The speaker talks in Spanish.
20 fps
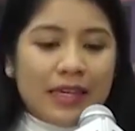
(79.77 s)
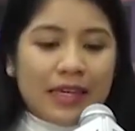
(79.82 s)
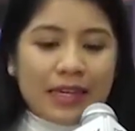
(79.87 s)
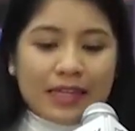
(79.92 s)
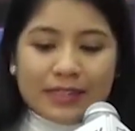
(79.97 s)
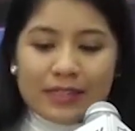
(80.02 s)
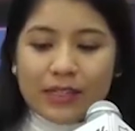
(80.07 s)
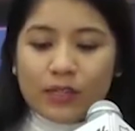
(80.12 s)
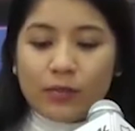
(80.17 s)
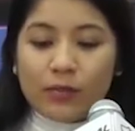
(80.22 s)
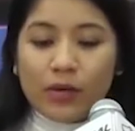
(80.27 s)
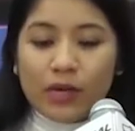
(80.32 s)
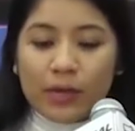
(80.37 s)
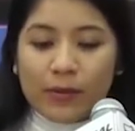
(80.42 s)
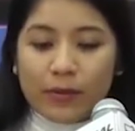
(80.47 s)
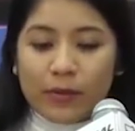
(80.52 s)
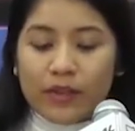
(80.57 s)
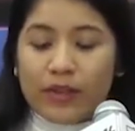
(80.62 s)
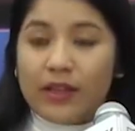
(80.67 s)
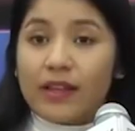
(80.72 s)
y así como
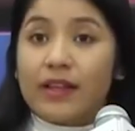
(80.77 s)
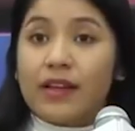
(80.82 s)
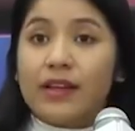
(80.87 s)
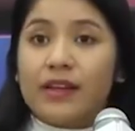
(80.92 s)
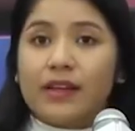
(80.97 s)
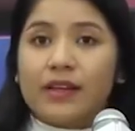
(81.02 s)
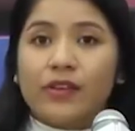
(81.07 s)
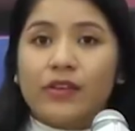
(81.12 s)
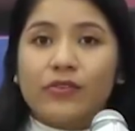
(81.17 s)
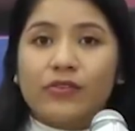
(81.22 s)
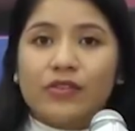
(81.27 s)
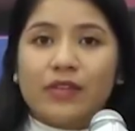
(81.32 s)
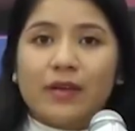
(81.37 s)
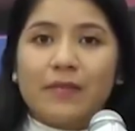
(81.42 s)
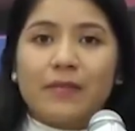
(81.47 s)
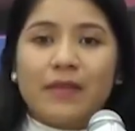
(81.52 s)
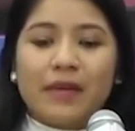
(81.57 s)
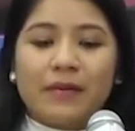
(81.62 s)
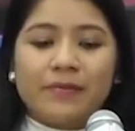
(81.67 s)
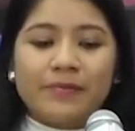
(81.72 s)
en la portal de la región
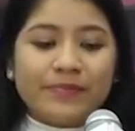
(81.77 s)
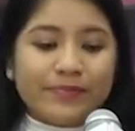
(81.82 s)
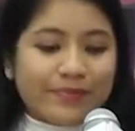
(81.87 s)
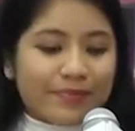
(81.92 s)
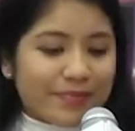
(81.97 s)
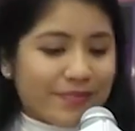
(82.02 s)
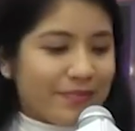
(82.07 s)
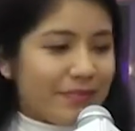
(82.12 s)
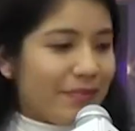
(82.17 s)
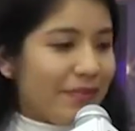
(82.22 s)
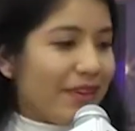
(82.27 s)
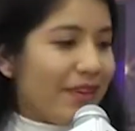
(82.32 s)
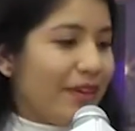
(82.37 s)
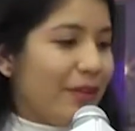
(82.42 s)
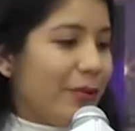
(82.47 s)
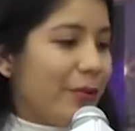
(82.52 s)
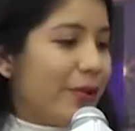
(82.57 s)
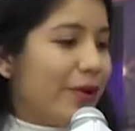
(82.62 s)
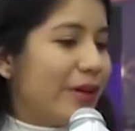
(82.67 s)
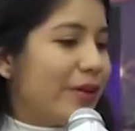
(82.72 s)
también.
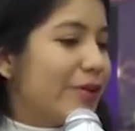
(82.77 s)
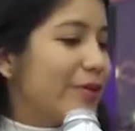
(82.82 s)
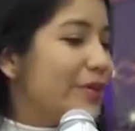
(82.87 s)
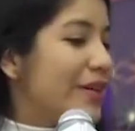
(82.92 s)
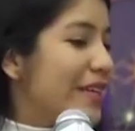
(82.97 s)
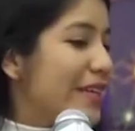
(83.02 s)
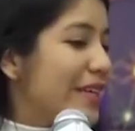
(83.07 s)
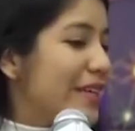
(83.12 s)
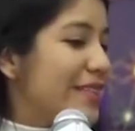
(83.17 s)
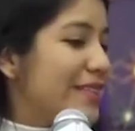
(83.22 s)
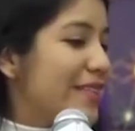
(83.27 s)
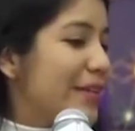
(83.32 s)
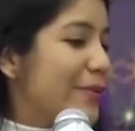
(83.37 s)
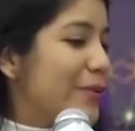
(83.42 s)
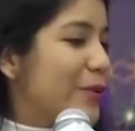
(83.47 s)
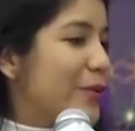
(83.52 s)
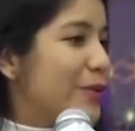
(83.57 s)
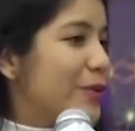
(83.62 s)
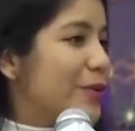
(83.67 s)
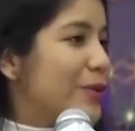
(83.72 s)
Bueno,
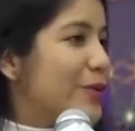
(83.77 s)
estamos...